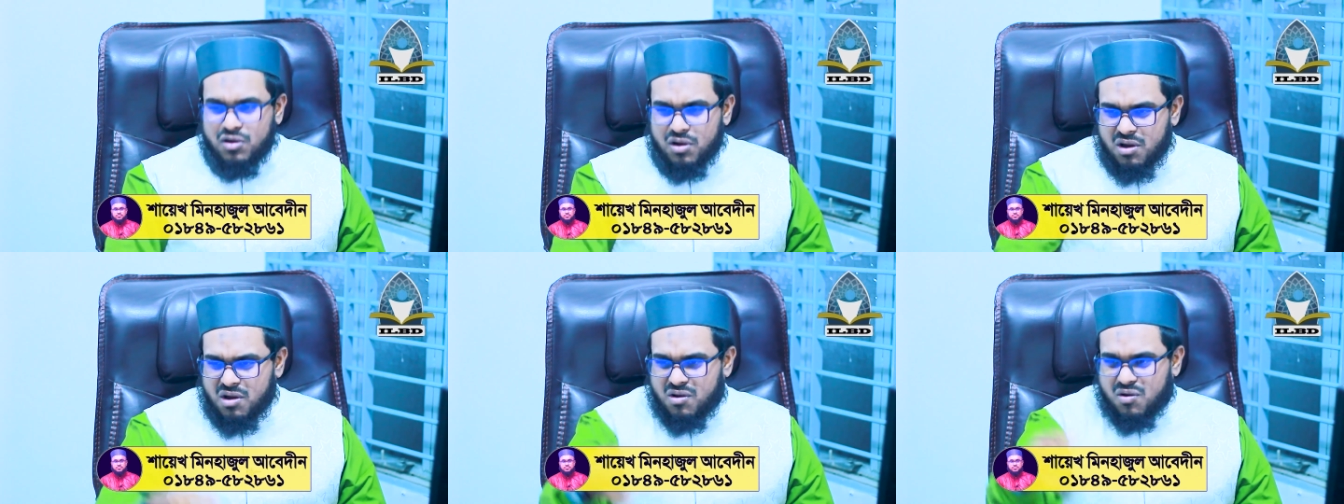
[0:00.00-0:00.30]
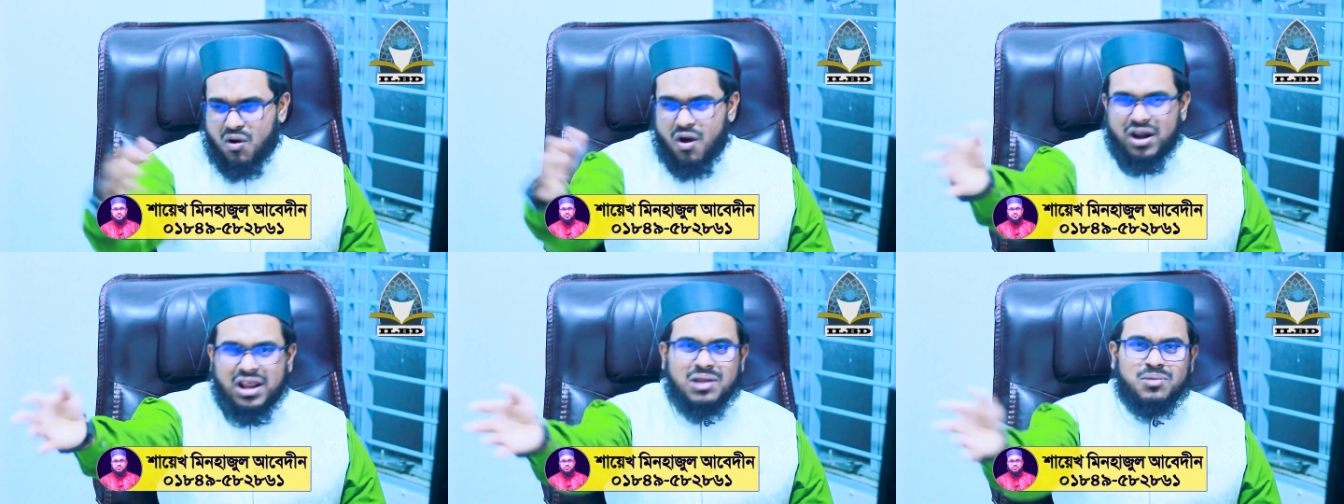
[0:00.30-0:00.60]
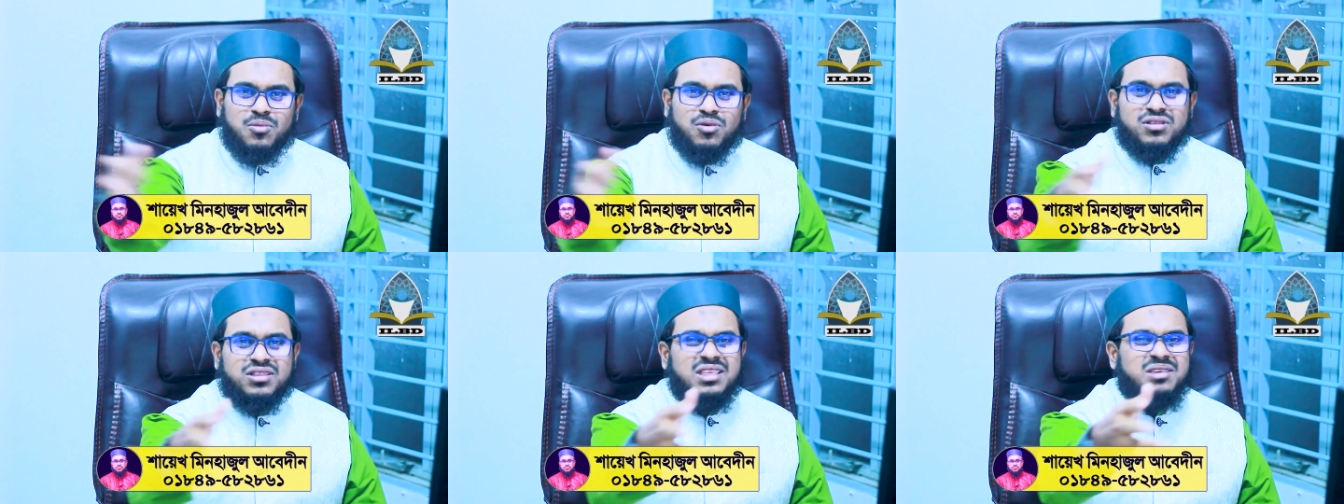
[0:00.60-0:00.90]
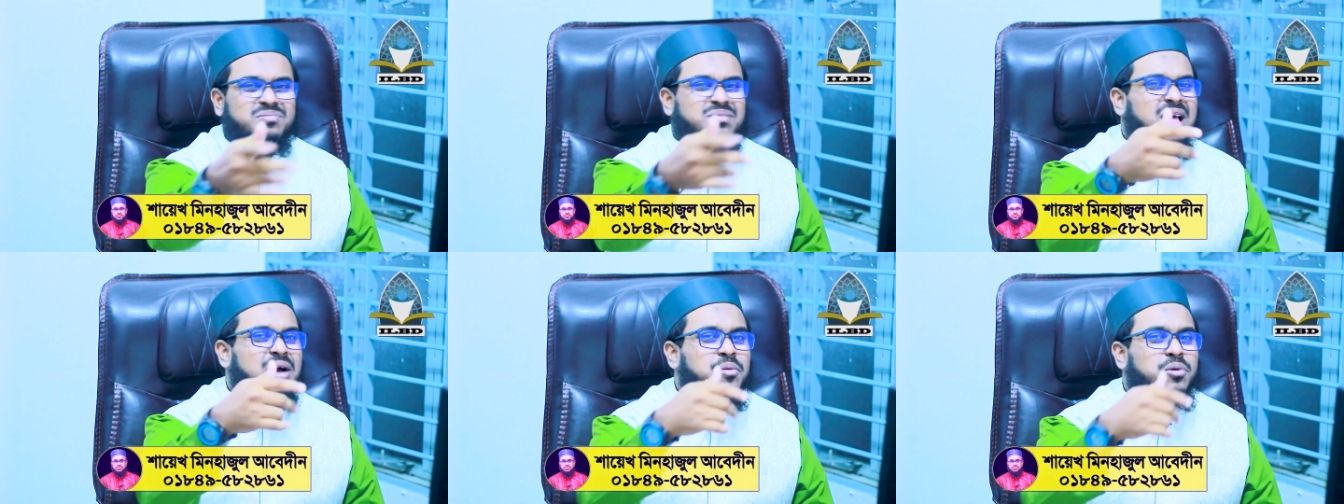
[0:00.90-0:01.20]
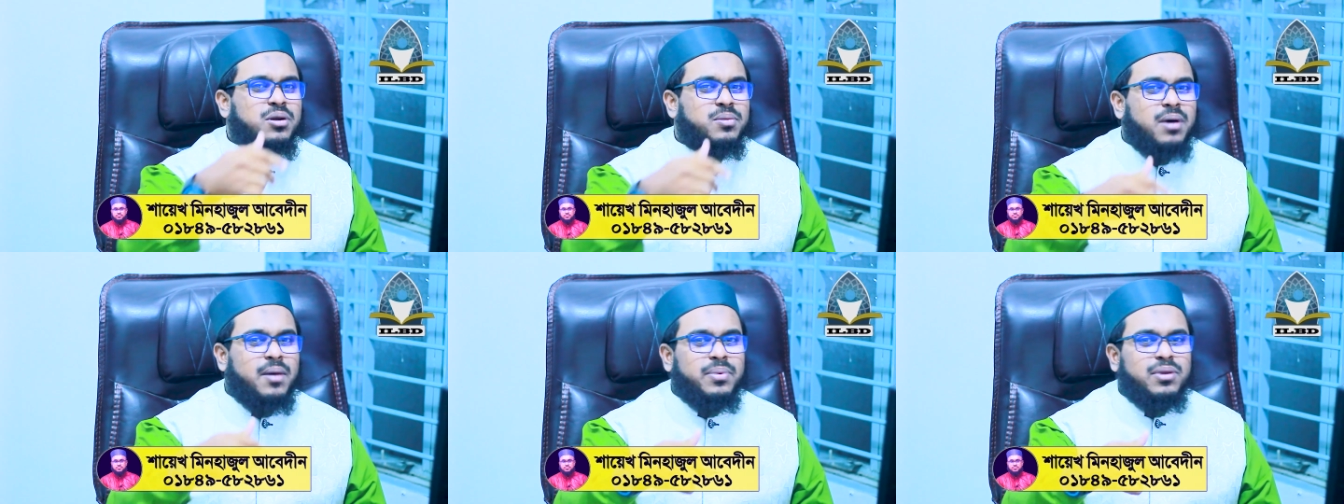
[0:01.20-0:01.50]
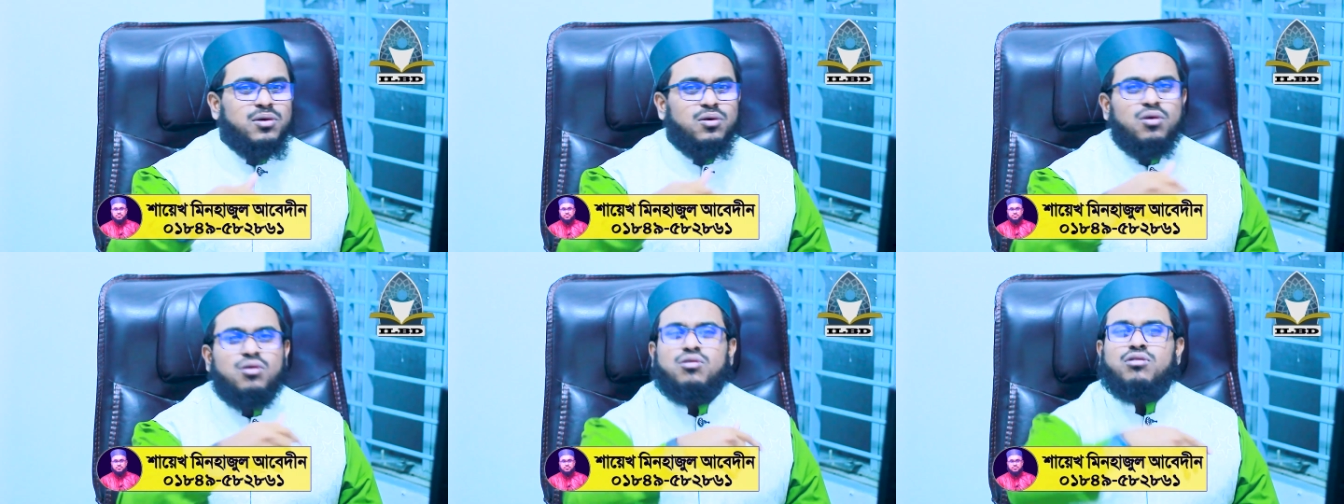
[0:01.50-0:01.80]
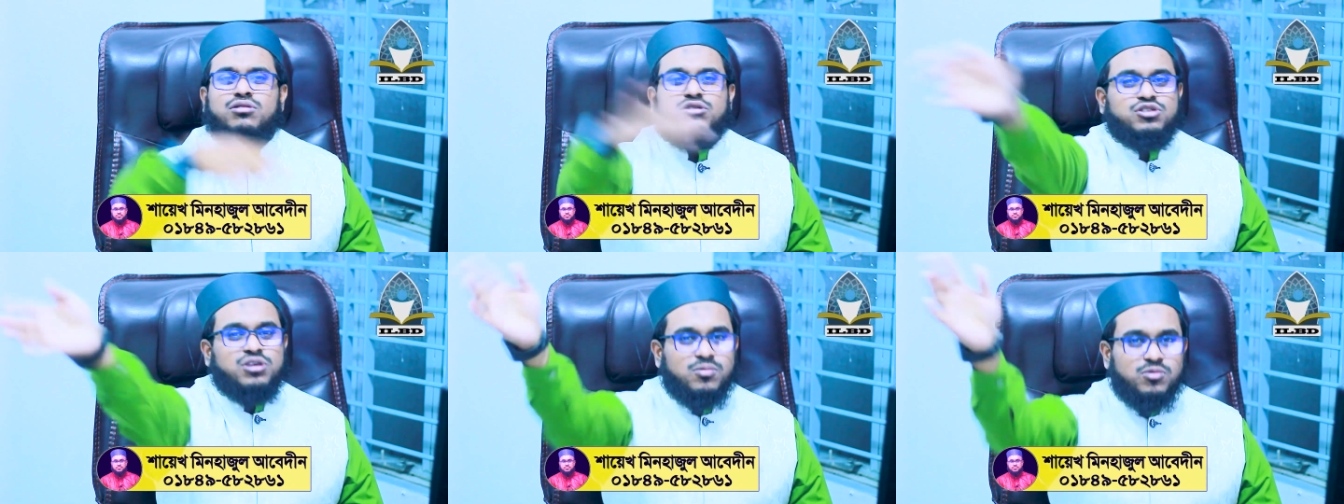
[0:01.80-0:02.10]
ও ঘরের মধ্যে দাম ওর ভাবি ও
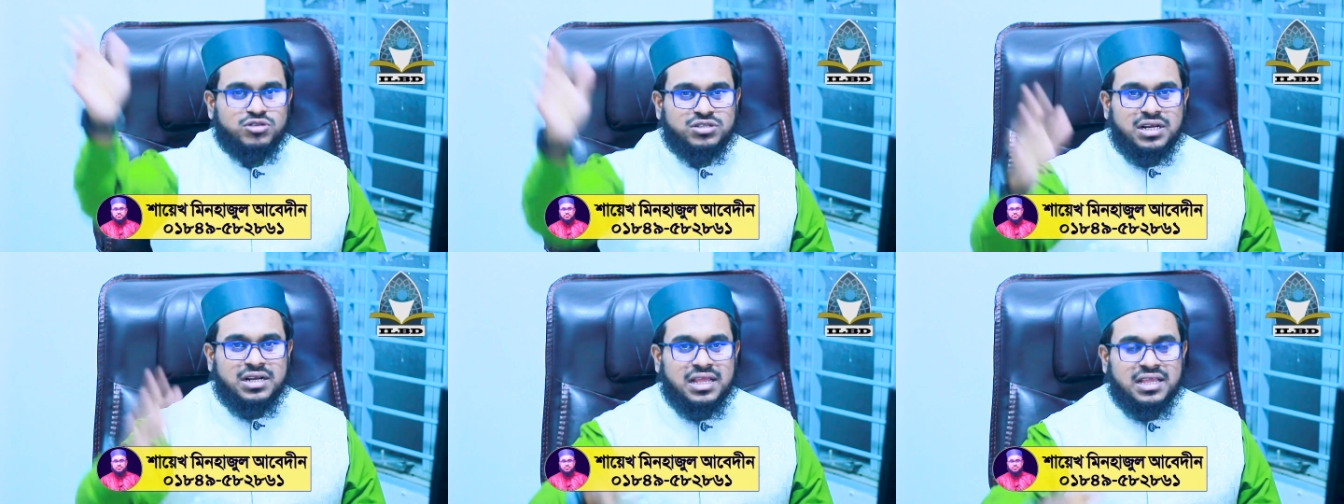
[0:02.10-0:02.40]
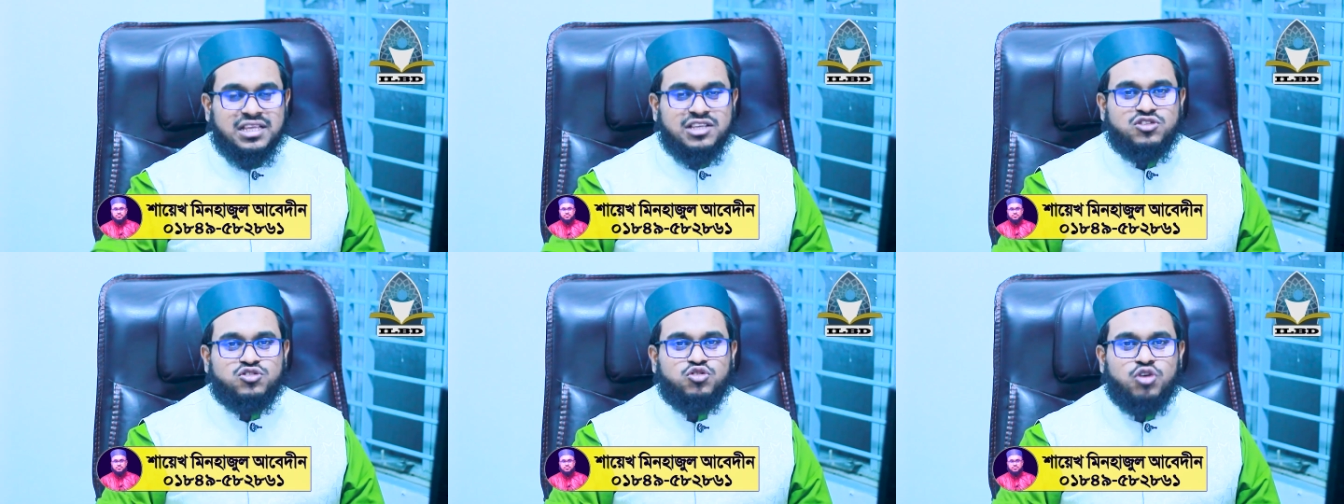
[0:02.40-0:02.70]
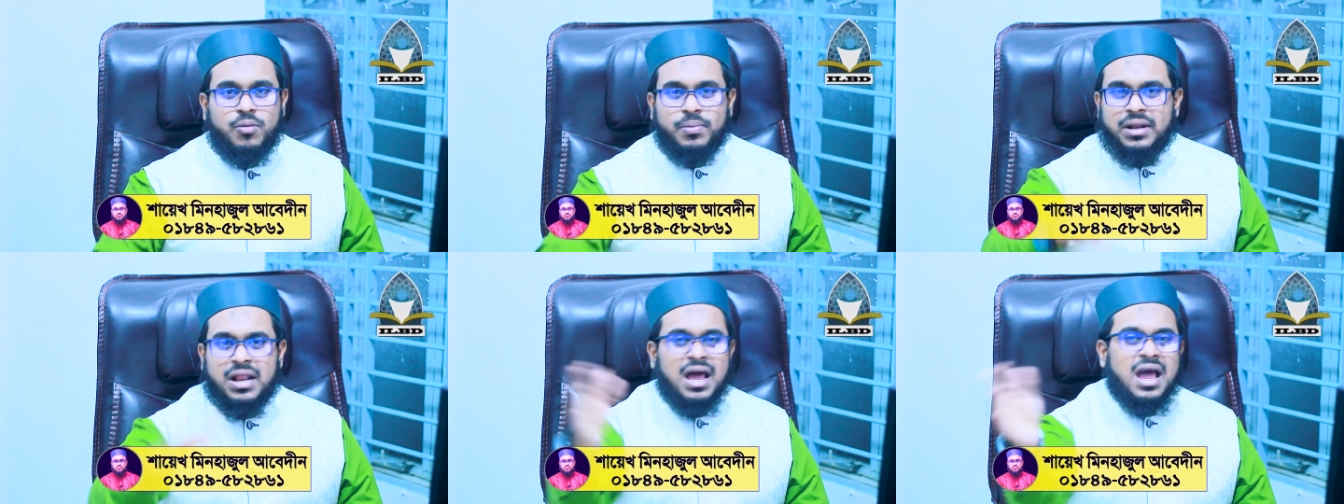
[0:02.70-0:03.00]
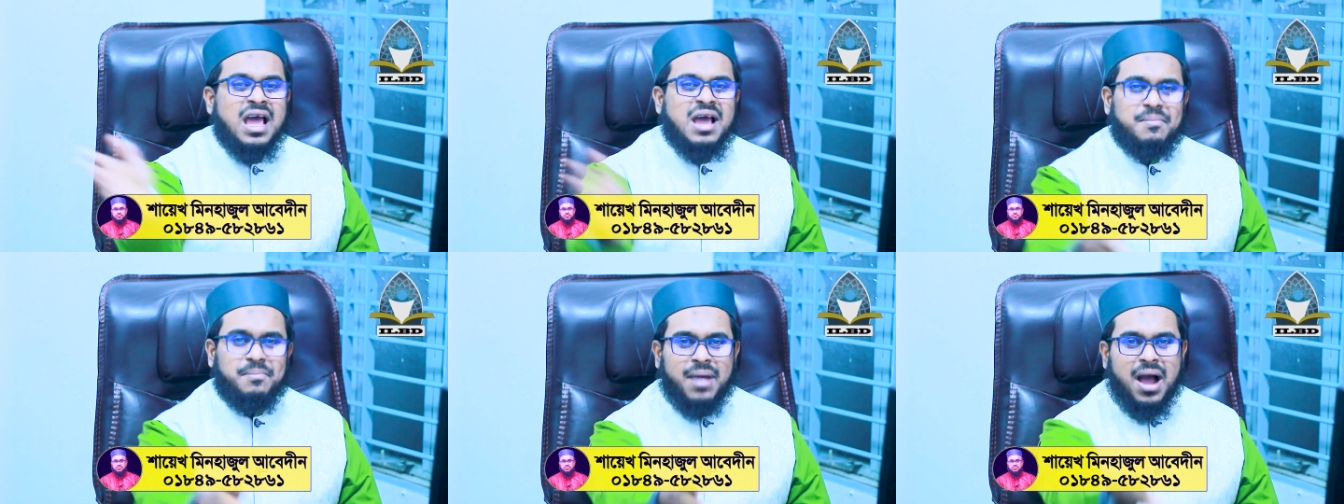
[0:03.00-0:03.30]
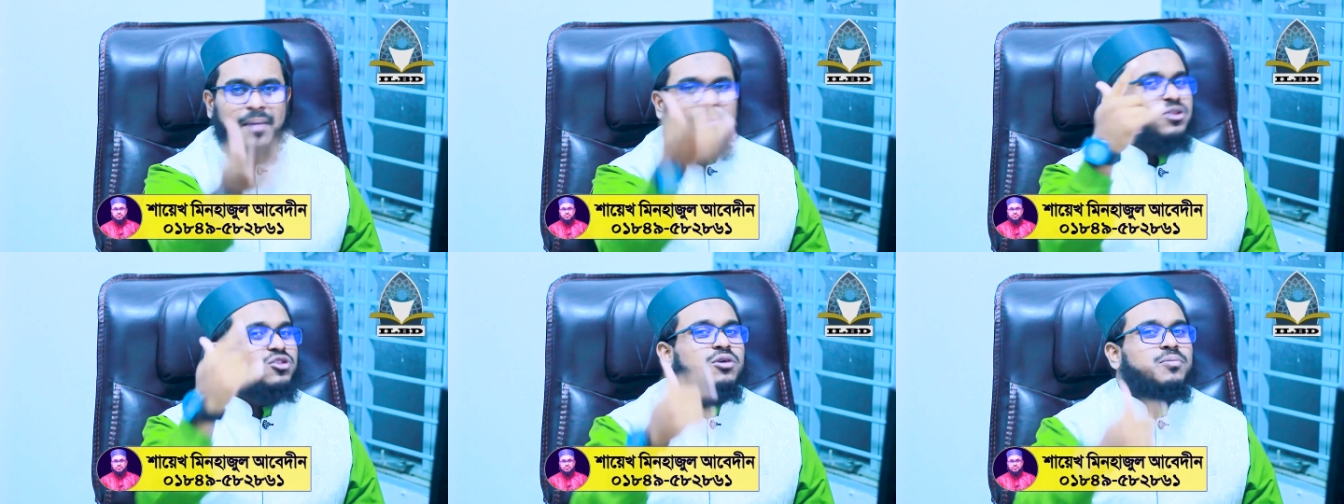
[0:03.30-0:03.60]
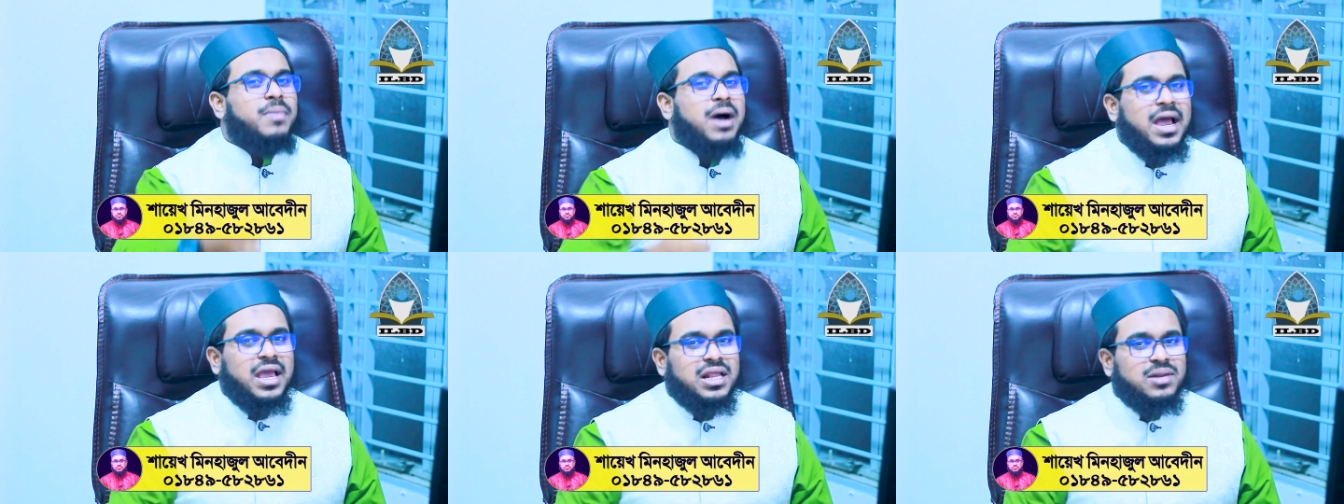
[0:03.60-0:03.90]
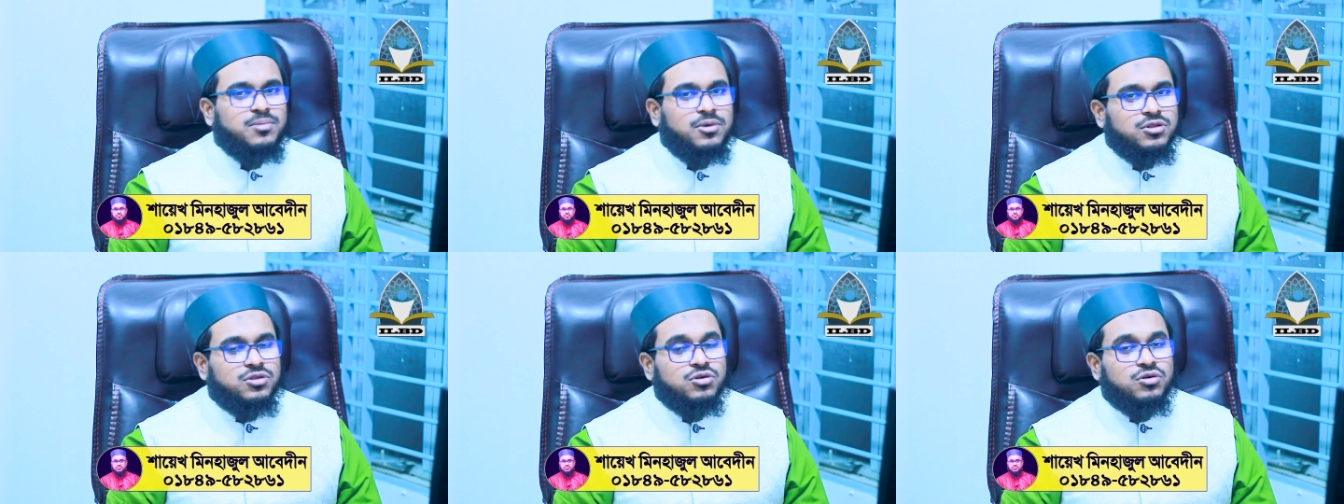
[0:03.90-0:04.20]
কোনো সমস্যা নেই কিছু হবে না ভাবি তো
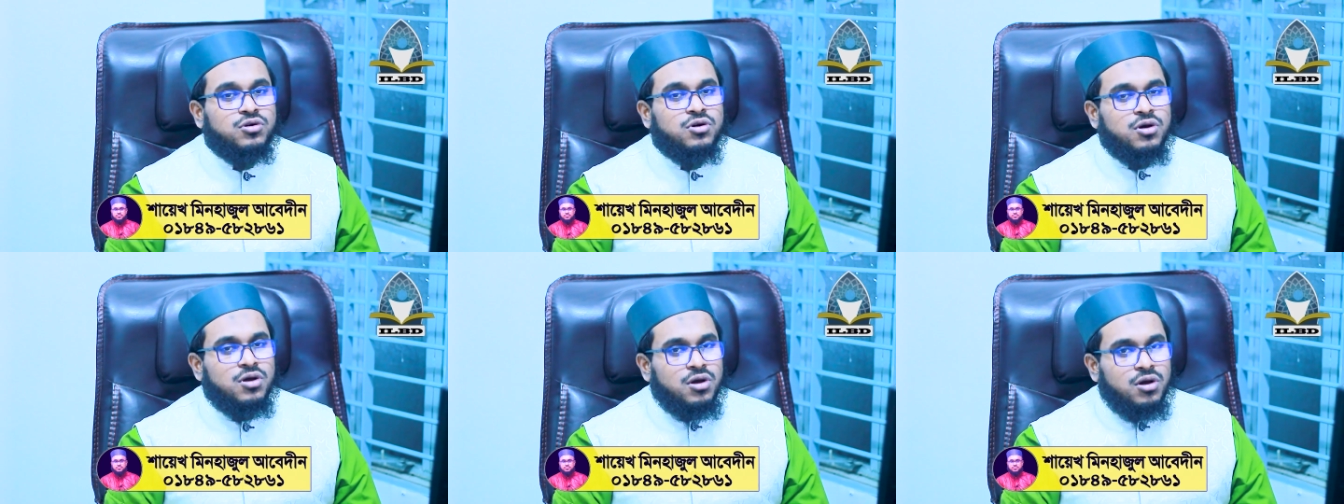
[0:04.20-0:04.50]
মায়ের মতো